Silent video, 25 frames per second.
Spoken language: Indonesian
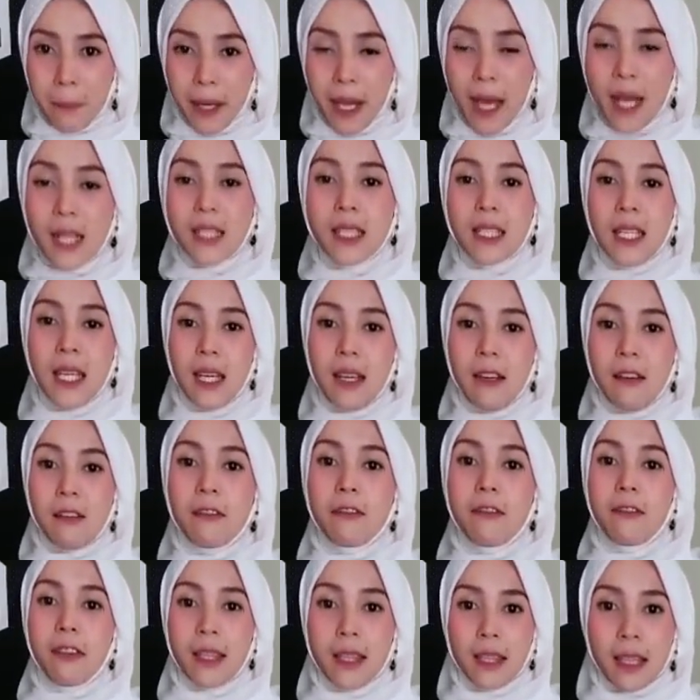
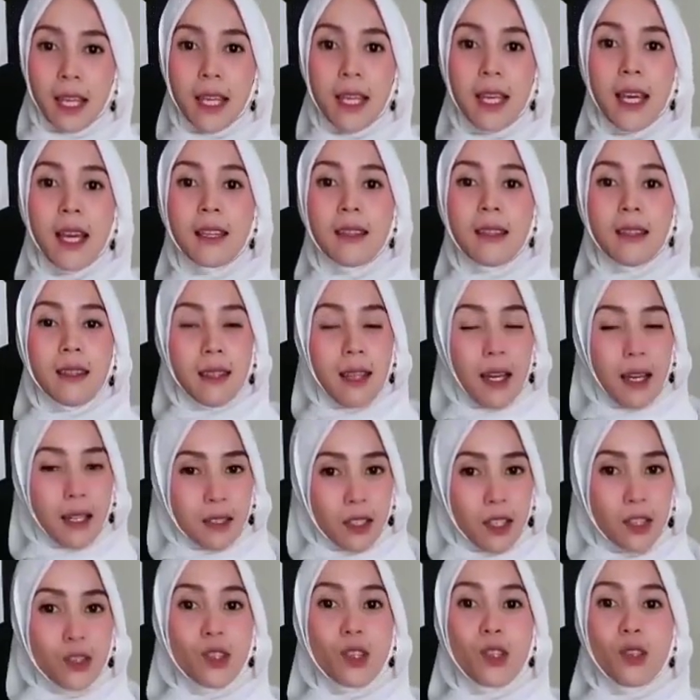PAC Fatayat
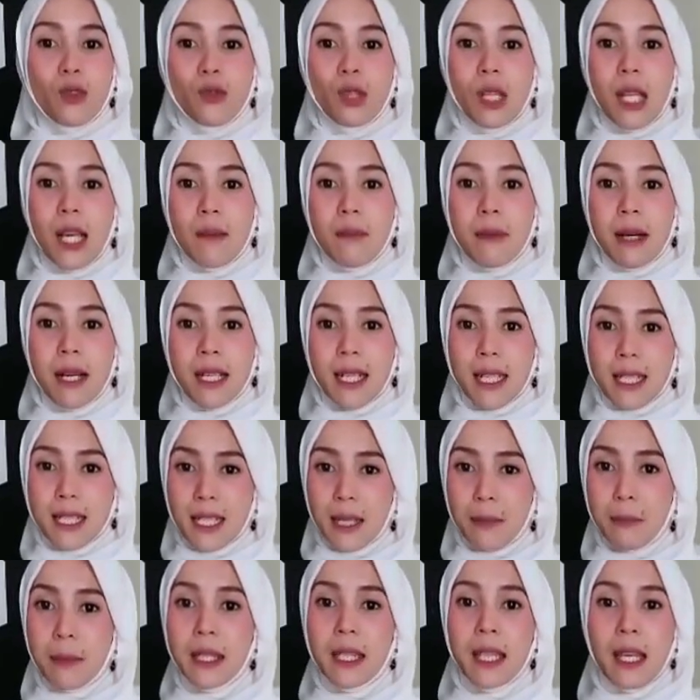Nahdlatul Ulama
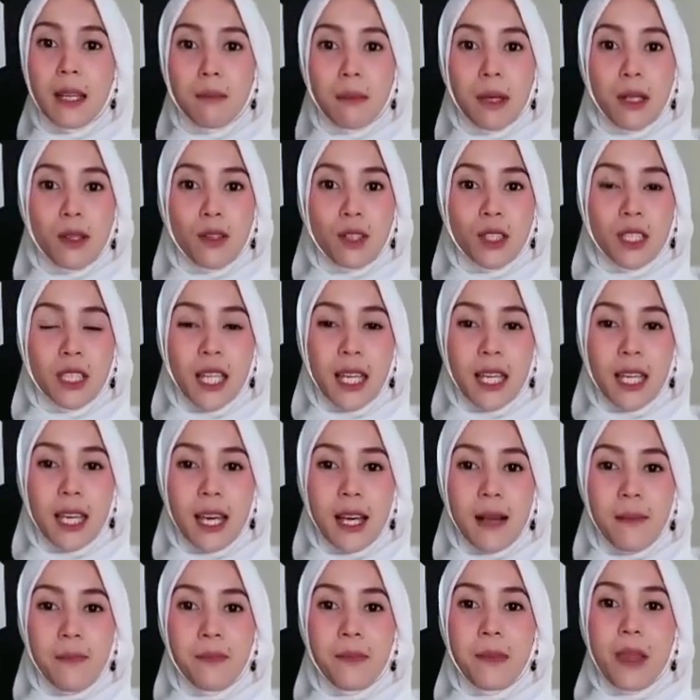Kecamatan
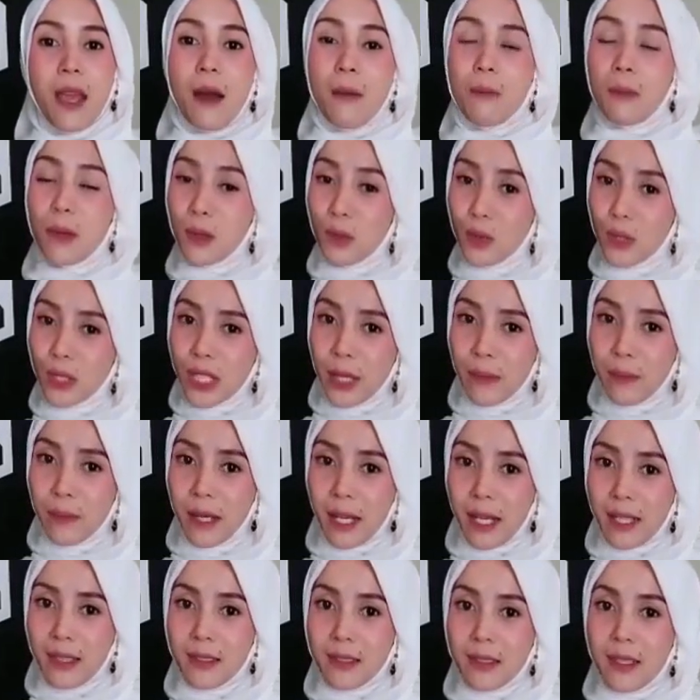Manonjaya
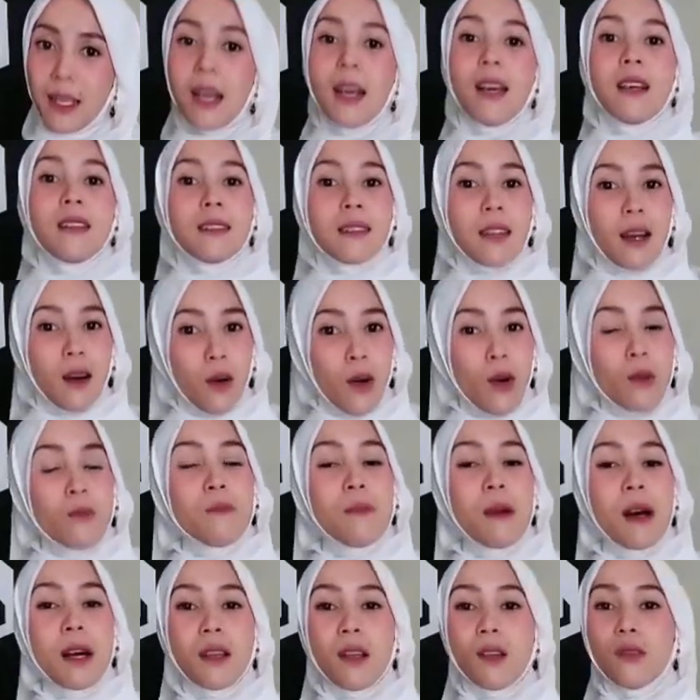mengucapkan
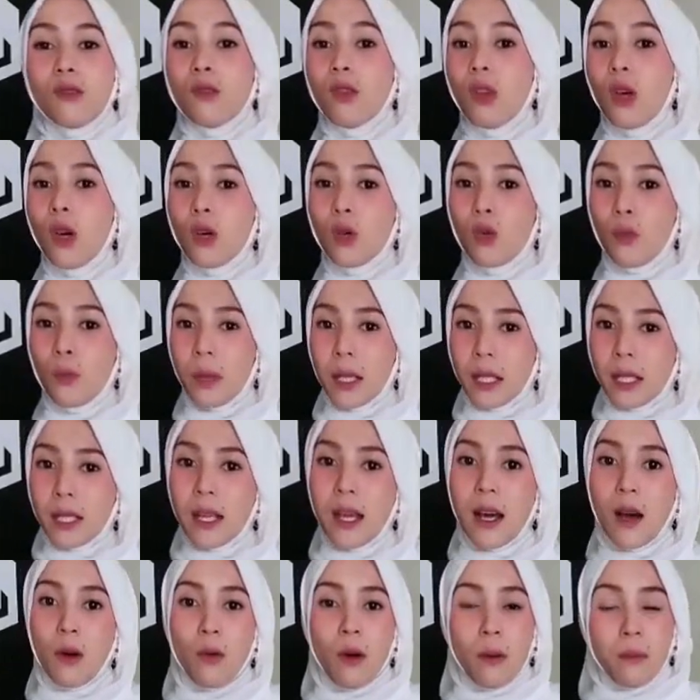taqabbalallahu
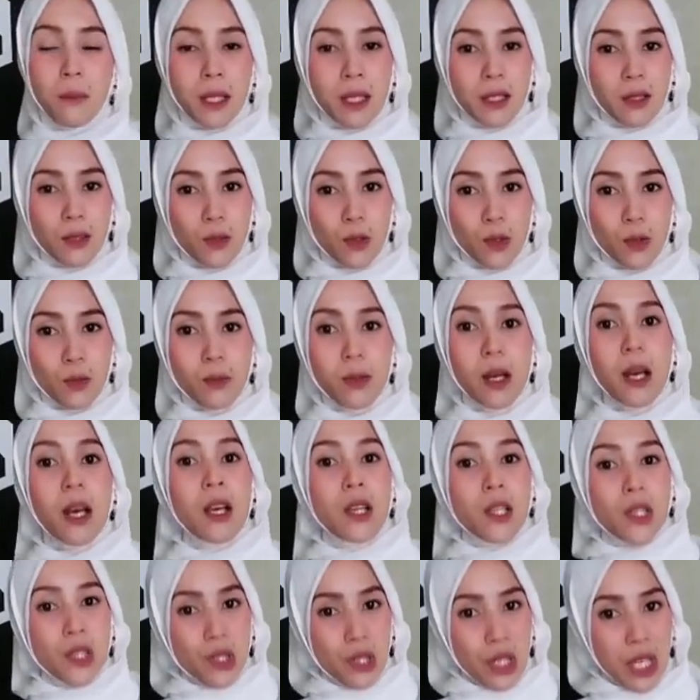minna wa minkum
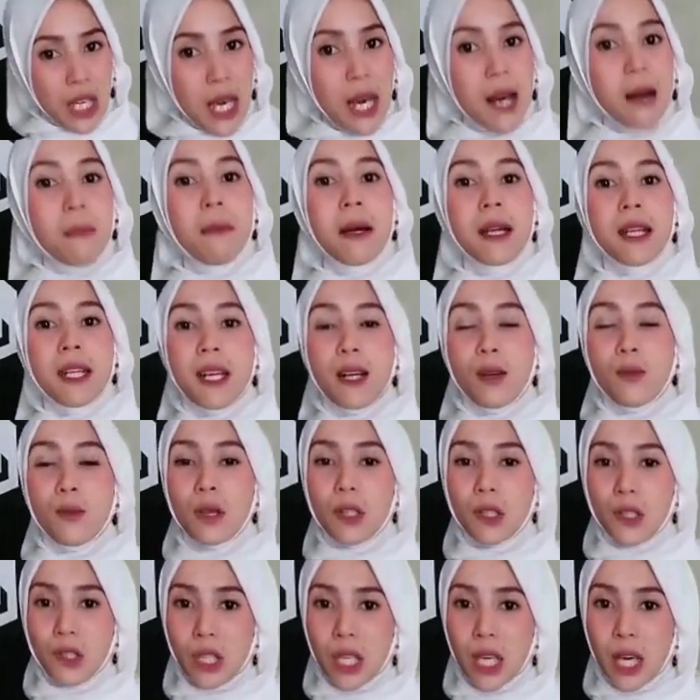siyamana
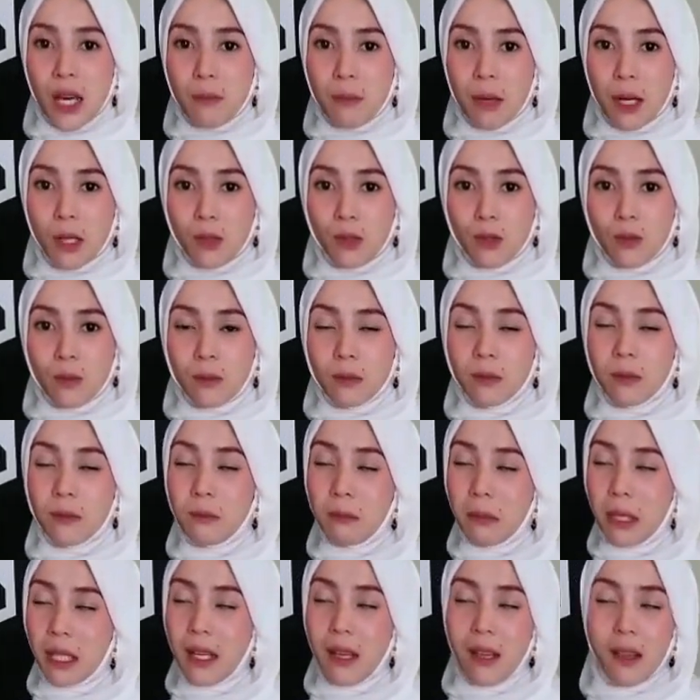wa siyamakum
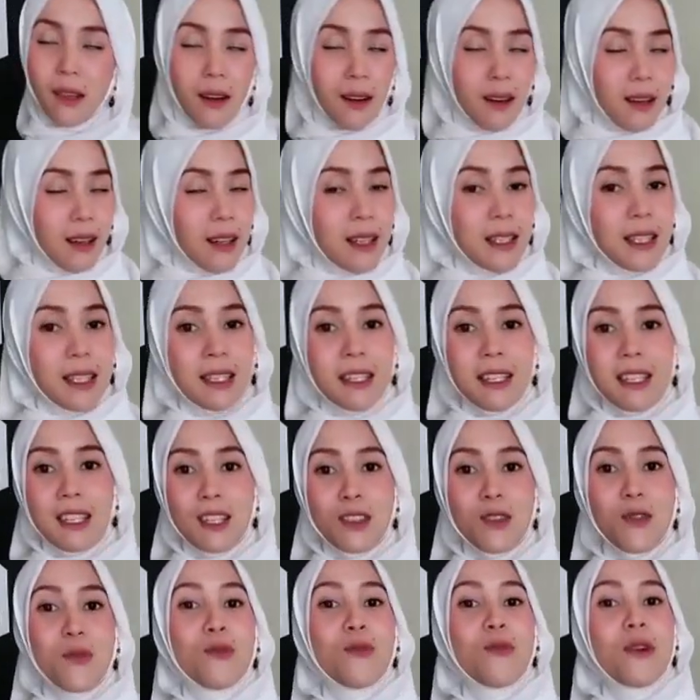minal
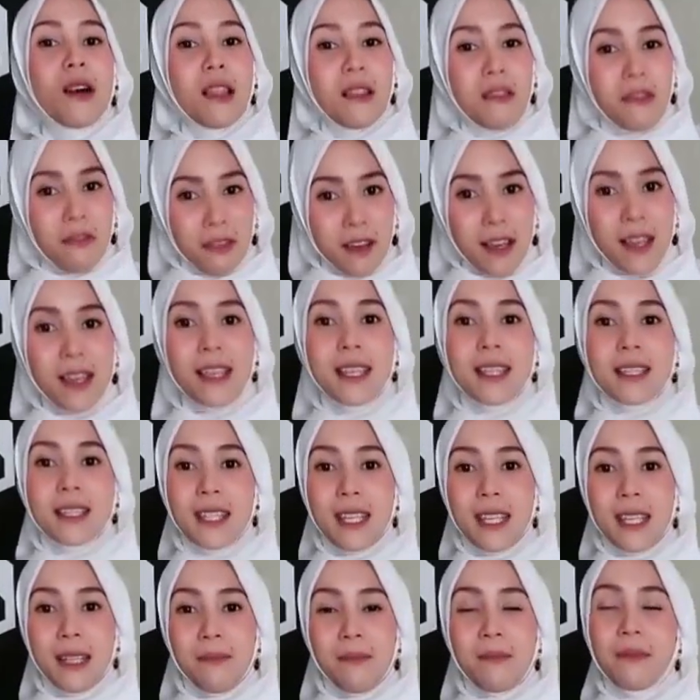aidin wal
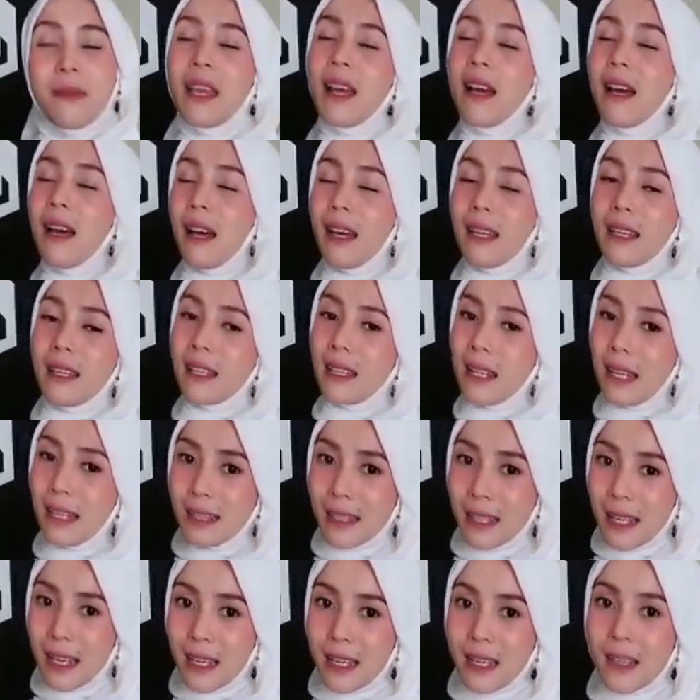faizin akhir
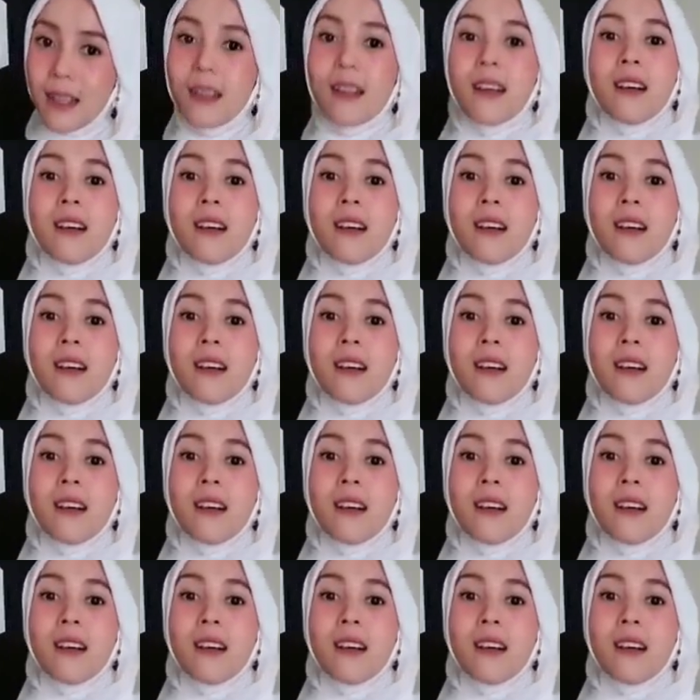kata